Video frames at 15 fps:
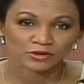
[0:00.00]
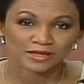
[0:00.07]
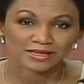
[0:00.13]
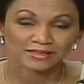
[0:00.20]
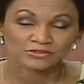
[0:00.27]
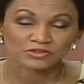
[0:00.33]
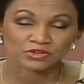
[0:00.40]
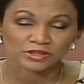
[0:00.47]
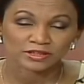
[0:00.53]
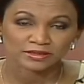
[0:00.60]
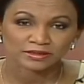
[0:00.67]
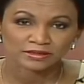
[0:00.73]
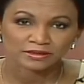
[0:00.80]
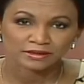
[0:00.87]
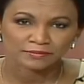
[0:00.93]
las lesiones que
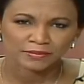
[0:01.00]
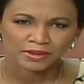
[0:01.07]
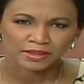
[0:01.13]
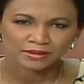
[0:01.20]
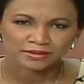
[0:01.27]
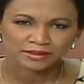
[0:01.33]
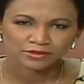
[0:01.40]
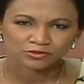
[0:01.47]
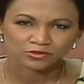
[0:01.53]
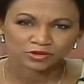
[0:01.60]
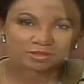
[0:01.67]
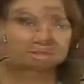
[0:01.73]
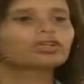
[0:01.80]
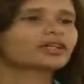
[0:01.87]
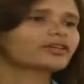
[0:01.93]
tiene la piel, tres
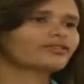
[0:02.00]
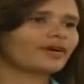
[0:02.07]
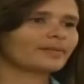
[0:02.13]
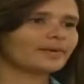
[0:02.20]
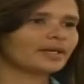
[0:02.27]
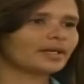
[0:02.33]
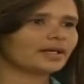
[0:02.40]
horas al sol.